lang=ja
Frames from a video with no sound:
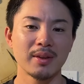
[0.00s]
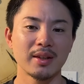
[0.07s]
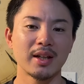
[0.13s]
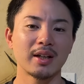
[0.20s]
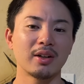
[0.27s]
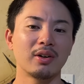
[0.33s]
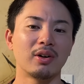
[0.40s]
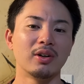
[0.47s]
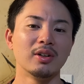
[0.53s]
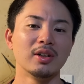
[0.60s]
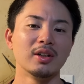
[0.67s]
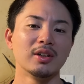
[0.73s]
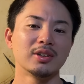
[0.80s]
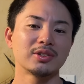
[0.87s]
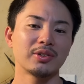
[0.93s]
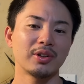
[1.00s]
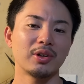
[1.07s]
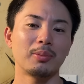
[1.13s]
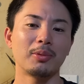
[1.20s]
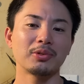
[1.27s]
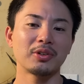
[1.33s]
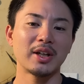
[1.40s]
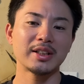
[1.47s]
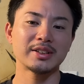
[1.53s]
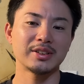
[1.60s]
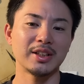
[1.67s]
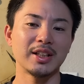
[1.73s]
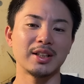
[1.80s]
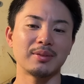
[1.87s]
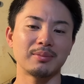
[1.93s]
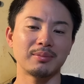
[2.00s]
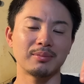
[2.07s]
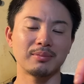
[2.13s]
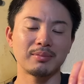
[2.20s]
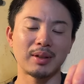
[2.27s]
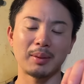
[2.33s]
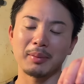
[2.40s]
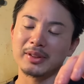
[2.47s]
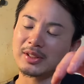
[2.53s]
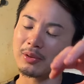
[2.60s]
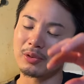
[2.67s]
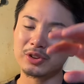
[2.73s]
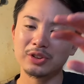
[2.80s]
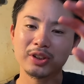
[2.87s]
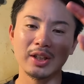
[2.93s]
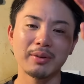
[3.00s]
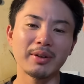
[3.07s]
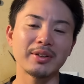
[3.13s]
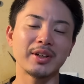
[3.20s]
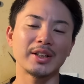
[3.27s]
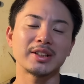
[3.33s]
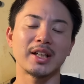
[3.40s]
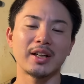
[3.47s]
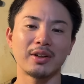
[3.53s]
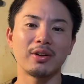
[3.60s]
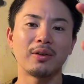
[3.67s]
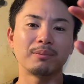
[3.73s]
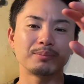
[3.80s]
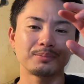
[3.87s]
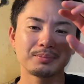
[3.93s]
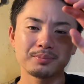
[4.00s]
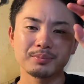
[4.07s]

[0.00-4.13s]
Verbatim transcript: だけど、それを戻らずに、まあ別に大塩さんが悪いわけじゃないけど、